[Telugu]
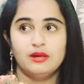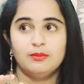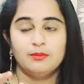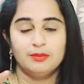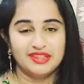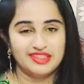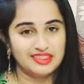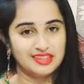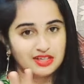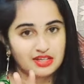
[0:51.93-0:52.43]

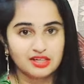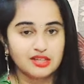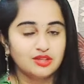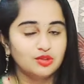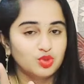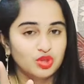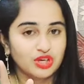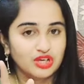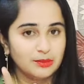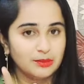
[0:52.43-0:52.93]
పెద్దగా నేను
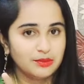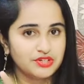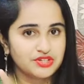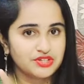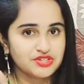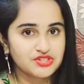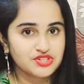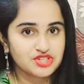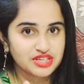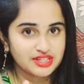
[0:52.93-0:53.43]

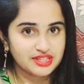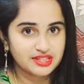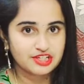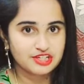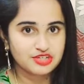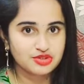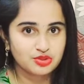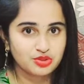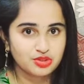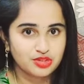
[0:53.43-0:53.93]
కొలాబరేషన్స్
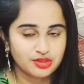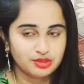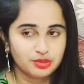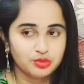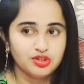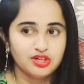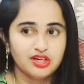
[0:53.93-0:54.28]
చేయదలుచుకోలేదు